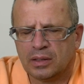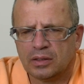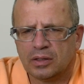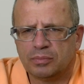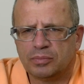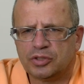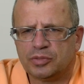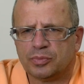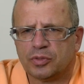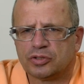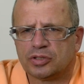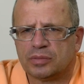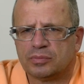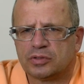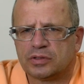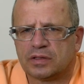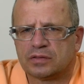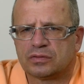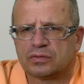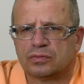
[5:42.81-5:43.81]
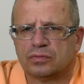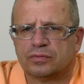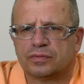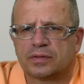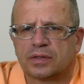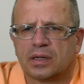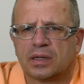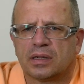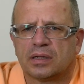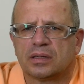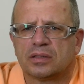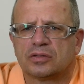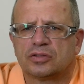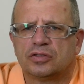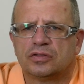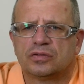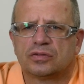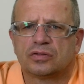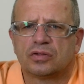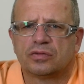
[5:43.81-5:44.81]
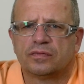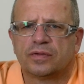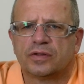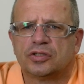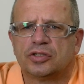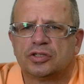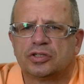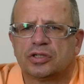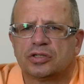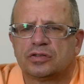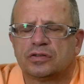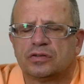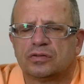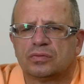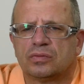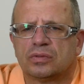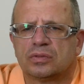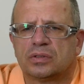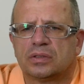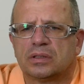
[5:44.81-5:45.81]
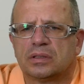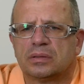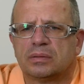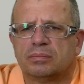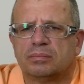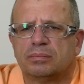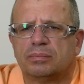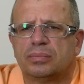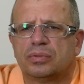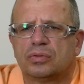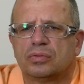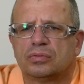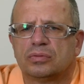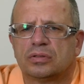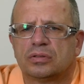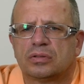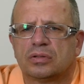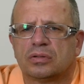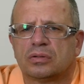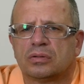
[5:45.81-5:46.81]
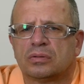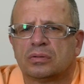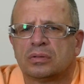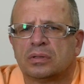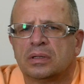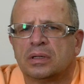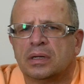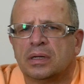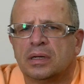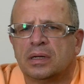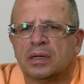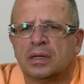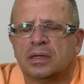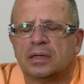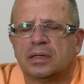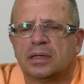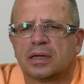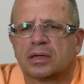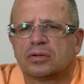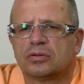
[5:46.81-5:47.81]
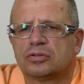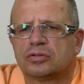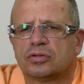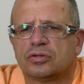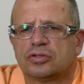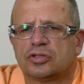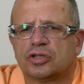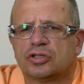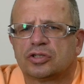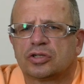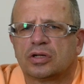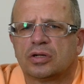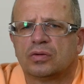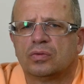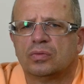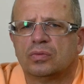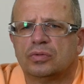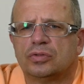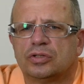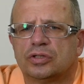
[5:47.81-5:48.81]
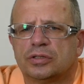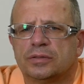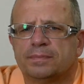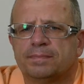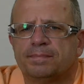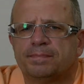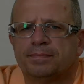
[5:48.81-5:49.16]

no być może mu ta stówka czy 123 zł brutto jakoś troszeczkę ulży.